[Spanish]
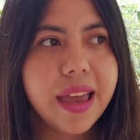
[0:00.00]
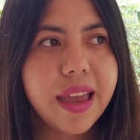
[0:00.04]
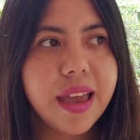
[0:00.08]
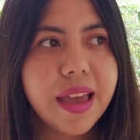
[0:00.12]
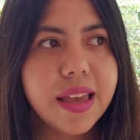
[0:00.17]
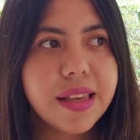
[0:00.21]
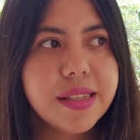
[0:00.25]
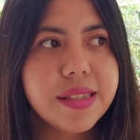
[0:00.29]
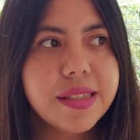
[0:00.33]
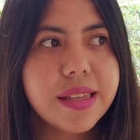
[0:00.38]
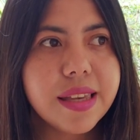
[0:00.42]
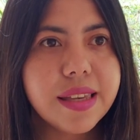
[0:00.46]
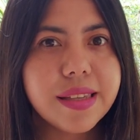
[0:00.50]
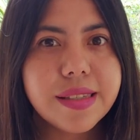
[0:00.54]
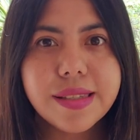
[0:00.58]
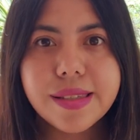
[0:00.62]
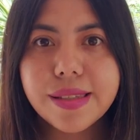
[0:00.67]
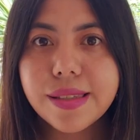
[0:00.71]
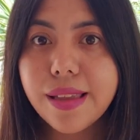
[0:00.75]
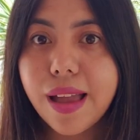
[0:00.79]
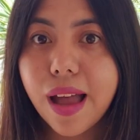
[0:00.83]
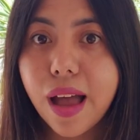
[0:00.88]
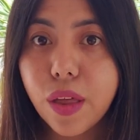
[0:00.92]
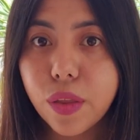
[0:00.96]
ese
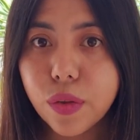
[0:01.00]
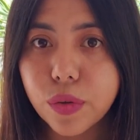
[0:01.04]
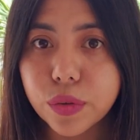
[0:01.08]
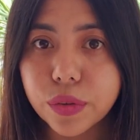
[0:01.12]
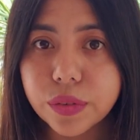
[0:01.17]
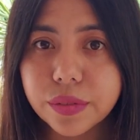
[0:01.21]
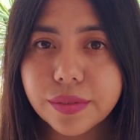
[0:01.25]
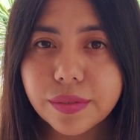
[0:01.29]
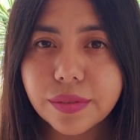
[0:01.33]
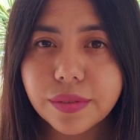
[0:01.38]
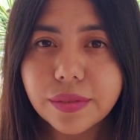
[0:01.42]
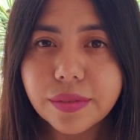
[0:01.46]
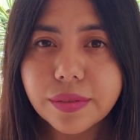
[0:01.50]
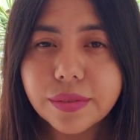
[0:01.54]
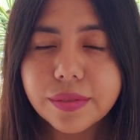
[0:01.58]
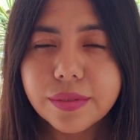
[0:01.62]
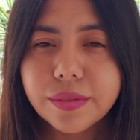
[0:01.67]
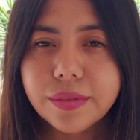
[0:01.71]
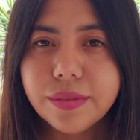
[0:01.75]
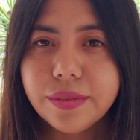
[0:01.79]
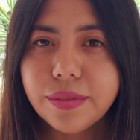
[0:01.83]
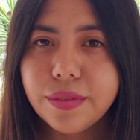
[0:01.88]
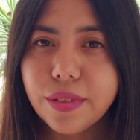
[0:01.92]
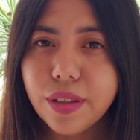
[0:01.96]
estado
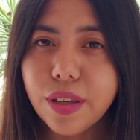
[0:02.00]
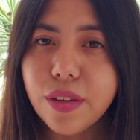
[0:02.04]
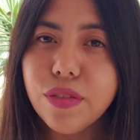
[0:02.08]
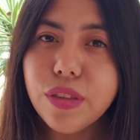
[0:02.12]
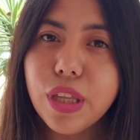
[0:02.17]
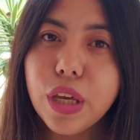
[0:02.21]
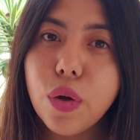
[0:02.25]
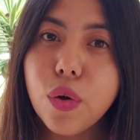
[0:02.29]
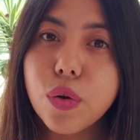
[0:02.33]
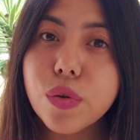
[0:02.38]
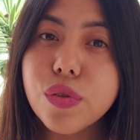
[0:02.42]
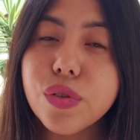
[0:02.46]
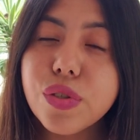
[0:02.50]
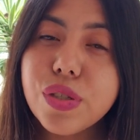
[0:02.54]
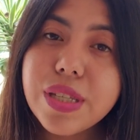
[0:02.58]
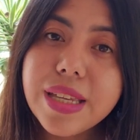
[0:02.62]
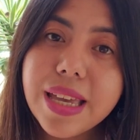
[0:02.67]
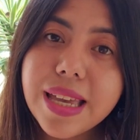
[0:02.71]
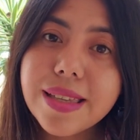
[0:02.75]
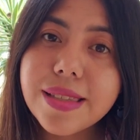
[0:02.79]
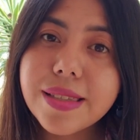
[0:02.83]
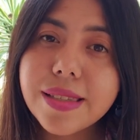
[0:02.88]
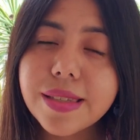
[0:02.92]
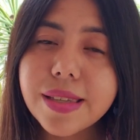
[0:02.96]
de
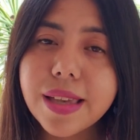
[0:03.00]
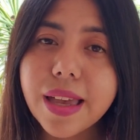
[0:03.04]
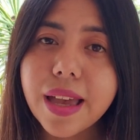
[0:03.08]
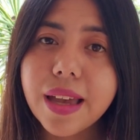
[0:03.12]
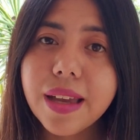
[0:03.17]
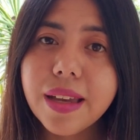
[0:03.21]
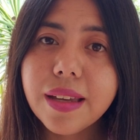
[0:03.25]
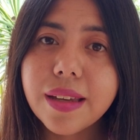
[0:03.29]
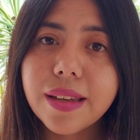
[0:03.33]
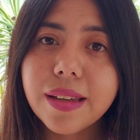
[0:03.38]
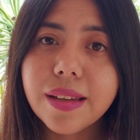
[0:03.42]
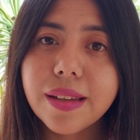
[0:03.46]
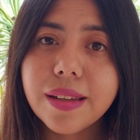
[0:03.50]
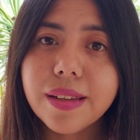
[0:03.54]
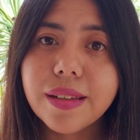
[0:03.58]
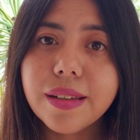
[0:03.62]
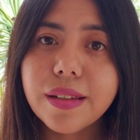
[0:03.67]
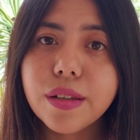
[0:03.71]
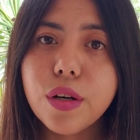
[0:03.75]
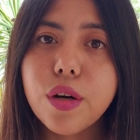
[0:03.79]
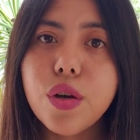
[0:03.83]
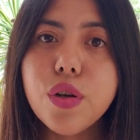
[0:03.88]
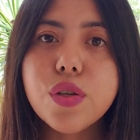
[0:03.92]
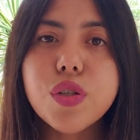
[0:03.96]
conciencia
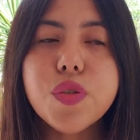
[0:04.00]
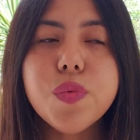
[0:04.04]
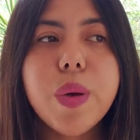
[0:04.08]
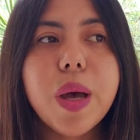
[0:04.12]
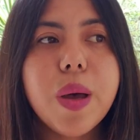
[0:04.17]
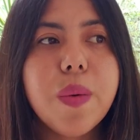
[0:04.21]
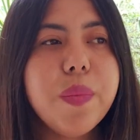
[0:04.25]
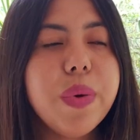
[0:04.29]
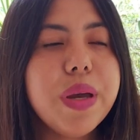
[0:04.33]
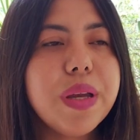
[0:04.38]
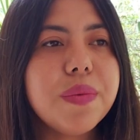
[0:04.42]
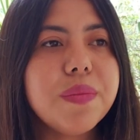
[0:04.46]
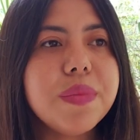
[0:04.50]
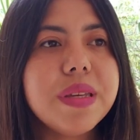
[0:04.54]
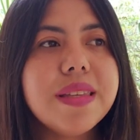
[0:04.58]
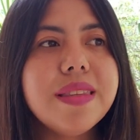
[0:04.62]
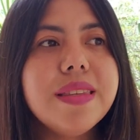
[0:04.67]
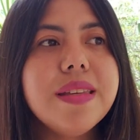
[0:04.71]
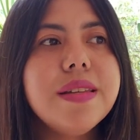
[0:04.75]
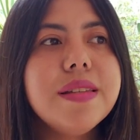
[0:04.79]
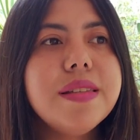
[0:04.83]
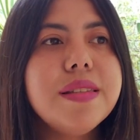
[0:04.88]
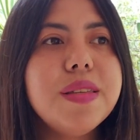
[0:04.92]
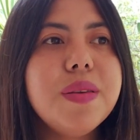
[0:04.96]
nos va a
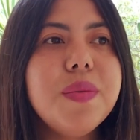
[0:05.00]
permitir